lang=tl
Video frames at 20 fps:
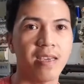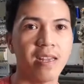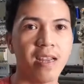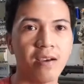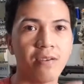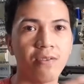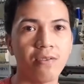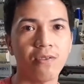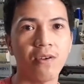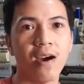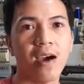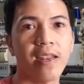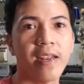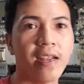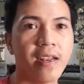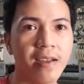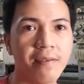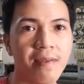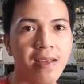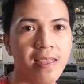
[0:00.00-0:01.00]
nakukuha na
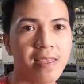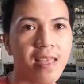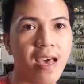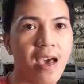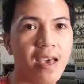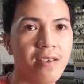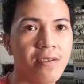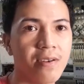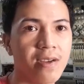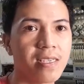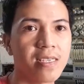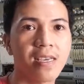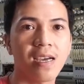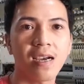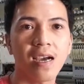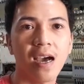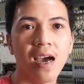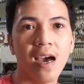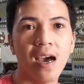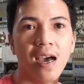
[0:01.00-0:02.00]
naman tayo at
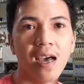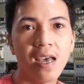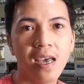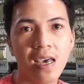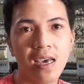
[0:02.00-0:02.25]
saka